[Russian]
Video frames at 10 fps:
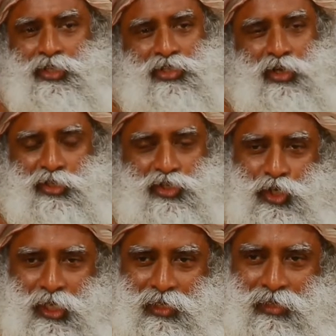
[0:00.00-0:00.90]
Это не
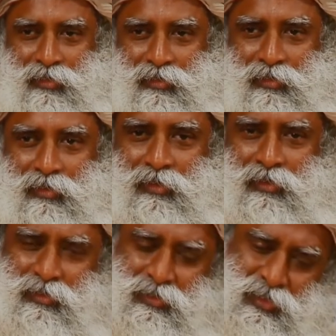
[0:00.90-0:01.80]
какая-то
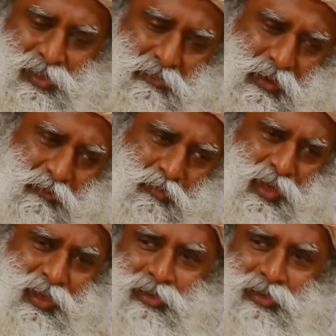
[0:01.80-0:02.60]
уловка. Это способ